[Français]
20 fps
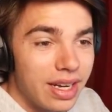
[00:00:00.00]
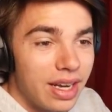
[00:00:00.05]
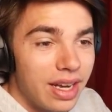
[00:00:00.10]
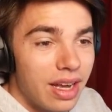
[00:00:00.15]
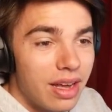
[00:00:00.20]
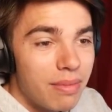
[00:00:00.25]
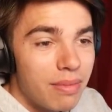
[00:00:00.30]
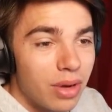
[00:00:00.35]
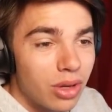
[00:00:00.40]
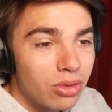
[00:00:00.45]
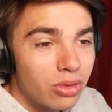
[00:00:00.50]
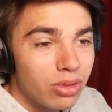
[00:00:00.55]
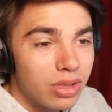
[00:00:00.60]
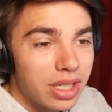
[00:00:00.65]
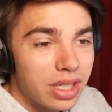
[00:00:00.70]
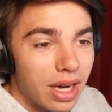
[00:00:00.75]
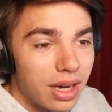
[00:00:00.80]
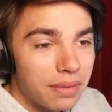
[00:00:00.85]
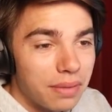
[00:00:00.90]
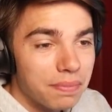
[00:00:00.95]
Mais en tout
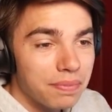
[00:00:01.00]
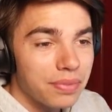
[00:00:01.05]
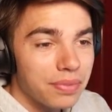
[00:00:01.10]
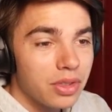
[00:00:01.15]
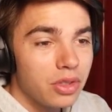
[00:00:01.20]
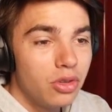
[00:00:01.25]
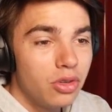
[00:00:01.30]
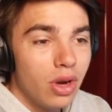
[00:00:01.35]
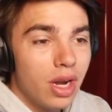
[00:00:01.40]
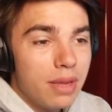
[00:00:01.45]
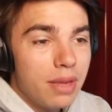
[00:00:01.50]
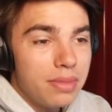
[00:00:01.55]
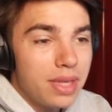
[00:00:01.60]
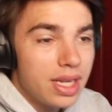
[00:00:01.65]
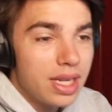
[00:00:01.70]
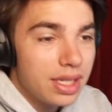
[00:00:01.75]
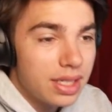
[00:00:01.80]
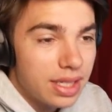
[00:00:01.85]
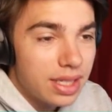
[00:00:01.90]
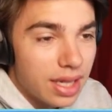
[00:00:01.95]
cas, Golem
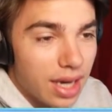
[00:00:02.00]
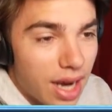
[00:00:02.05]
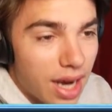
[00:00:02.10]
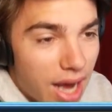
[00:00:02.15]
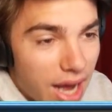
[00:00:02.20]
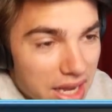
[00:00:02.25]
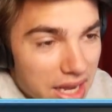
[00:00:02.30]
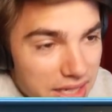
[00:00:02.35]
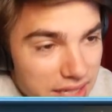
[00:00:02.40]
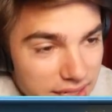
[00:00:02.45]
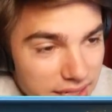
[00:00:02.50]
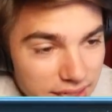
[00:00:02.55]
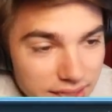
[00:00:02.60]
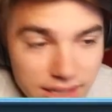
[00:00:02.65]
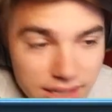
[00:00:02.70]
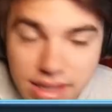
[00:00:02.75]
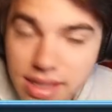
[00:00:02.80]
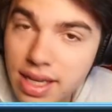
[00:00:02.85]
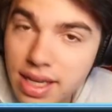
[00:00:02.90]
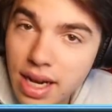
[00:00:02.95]
d'élixir, Archix,
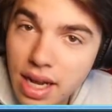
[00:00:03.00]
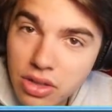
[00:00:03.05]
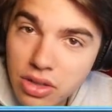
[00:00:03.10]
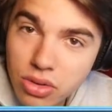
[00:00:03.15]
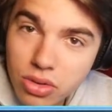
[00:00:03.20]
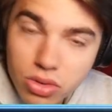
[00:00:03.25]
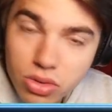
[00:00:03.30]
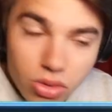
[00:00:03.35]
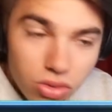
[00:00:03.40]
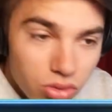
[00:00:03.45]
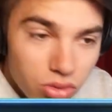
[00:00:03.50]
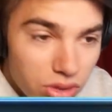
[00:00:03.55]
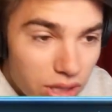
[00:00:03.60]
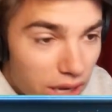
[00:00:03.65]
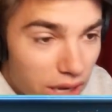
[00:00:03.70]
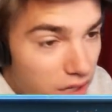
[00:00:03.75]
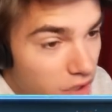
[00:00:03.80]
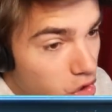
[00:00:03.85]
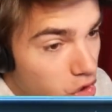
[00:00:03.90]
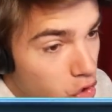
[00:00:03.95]
c'était la structure du
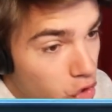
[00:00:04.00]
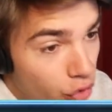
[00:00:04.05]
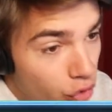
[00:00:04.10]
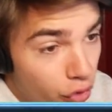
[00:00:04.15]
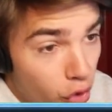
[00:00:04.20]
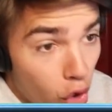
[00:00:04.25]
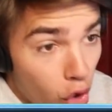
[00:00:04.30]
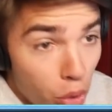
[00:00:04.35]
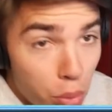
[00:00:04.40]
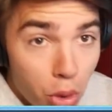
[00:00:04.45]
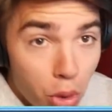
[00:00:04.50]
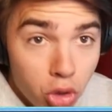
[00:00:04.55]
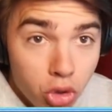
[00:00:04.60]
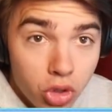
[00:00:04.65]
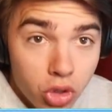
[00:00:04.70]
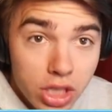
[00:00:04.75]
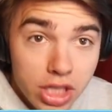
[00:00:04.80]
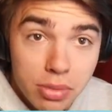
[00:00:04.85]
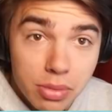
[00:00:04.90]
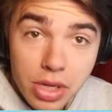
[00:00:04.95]
deck. Je vais reprendre
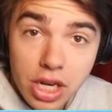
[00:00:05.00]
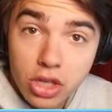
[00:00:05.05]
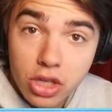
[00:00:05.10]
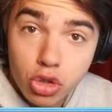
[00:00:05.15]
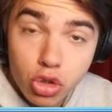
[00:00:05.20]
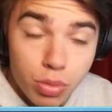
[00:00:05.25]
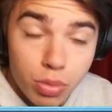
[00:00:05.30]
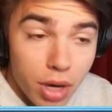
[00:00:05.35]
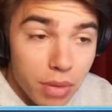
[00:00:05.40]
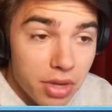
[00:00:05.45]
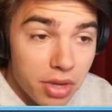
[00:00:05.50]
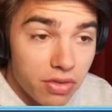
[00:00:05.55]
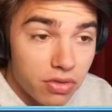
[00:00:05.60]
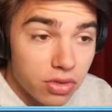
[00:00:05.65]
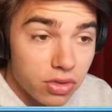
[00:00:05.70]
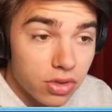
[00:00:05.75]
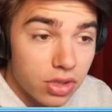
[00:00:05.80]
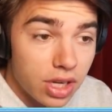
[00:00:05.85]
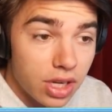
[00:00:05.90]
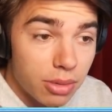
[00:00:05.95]
honnêtement, il a super bien
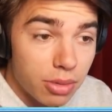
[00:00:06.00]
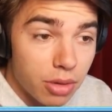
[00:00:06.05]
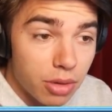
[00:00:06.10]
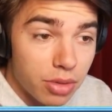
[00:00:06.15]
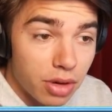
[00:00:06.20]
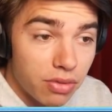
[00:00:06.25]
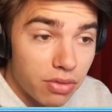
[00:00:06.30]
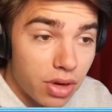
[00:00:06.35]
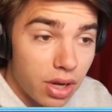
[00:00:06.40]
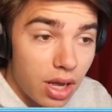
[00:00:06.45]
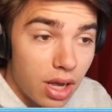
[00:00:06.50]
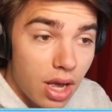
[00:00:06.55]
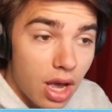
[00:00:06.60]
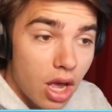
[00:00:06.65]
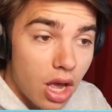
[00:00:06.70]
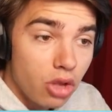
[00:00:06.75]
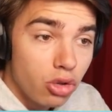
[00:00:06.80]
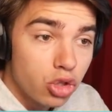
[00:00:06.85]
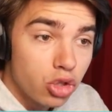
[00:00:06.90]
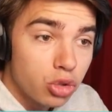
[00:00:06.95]
fonctionné la première fois.
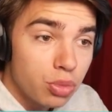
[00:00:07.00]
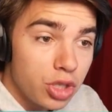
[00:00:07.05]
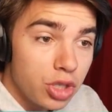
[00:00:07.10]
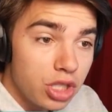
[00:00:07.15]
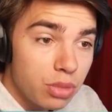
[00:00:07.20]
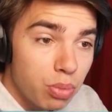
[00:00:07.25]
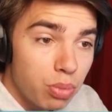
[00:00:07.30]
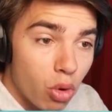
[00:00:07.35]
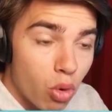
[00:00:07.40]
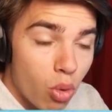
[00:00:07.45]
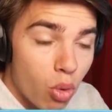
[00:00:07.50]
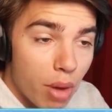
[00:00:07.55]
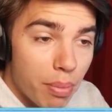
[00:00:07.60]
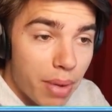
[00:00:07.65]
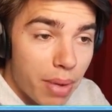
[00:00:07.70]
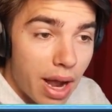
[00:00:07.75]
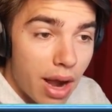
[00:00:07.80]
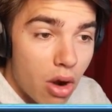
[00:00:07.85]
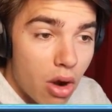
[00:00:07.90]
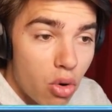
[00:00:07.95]
Donc je me dis pourquoi
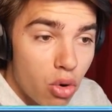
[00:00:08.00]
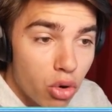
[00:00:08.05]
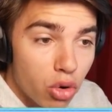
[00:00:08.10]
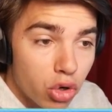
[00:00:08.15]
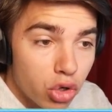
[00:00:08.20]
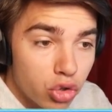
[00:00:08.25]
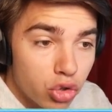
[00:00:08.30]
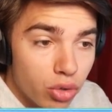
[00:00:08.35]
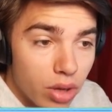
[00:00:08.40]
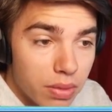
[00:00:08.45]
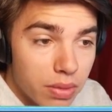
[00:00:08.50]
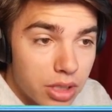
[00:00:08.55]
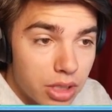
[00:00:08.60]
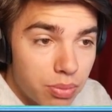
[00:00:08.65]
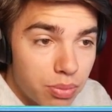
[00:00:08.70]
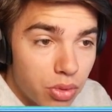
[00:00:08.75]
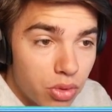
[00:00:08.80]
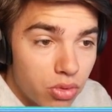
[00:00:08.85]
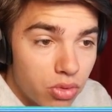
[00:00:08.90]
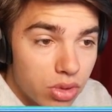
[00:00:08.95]
pas le rejouer un
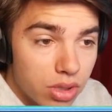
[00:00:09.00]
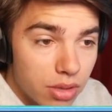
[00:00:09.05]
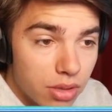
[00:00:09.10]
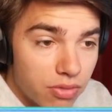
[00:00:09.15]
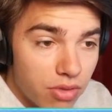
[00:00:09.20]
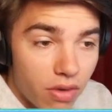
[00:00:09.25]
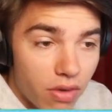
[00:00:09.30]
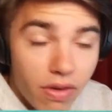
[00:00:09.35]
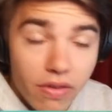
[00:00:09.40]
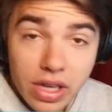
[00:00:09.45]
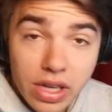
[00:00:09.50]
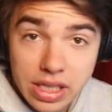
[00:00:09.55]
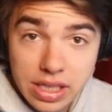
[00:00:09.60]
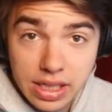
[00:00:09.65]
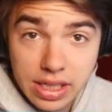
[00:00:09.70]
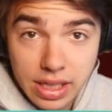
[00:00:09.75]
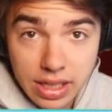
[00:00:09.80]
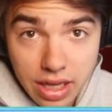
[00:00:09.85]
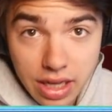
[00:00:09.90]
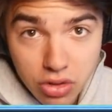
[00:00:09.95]
petit peu une deuxième fois. On va voir si
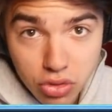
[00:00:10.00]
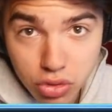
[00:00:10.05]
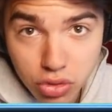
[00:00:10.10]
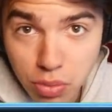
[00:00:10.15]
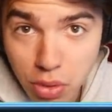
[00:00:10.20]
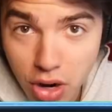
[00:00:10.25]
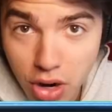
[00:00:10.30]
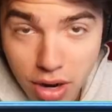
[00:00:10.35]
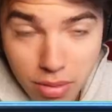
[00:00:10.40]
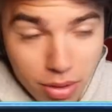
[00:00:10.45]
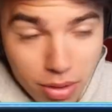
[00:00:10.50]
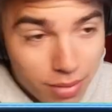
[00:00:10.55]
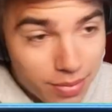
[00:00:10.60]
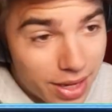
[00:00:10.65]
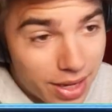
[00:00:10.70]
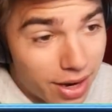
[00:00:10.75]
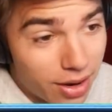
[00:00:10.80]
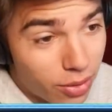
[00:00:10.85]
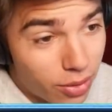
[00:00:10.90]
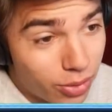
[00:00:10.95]
c'était un coup de bol la
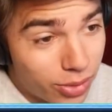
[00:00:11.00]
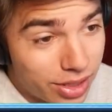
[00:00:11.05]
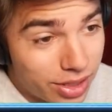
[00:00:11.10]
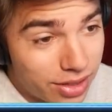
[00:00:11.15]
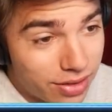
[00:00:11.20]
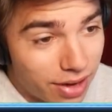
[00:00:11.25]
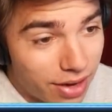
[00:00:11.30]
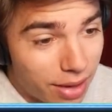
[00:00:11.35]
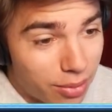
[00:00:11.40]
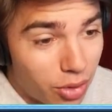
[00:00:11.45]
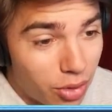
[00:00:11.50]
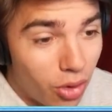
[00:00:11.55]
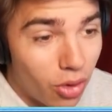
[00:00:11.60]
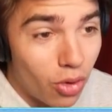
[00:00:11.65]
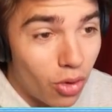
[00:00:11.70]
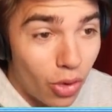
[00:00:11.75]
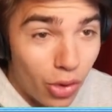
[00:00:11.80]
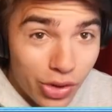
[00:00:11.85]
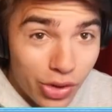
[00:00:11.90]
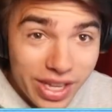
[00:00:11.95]
première ou si vraiment
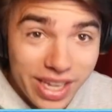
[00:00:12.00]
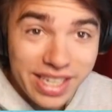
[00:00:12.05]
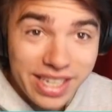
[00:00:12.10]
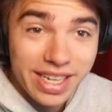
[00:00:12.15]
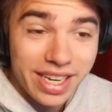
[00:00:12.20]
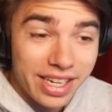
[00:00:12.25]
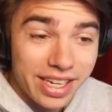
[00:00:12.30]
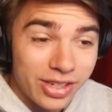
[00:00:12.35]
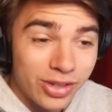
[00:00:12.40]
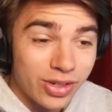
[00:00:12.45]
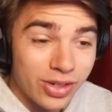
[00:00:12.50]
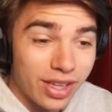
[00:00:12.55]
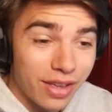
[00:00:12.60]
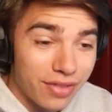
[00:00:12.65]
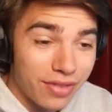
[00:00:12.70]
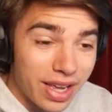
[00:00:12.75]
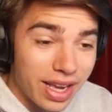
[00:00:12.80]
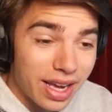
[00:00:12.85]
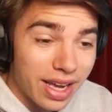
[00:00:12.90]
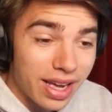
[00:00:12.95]
le deck y a quelque chose à faire.